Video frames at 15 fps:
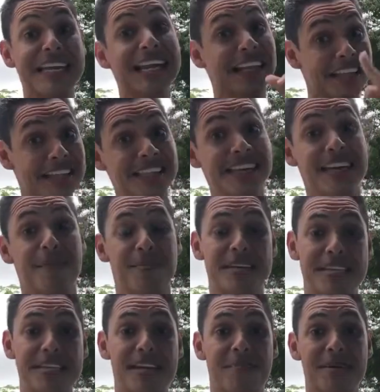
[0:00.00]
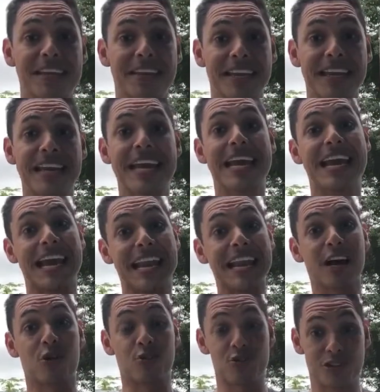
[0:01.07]
Y la tercera, precisamente, es
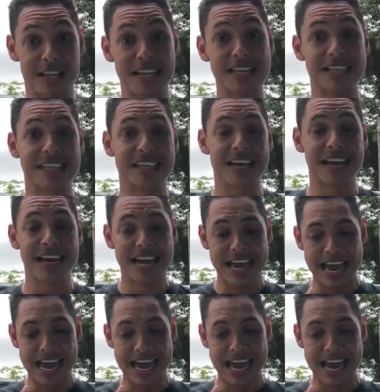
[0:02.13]
la constancia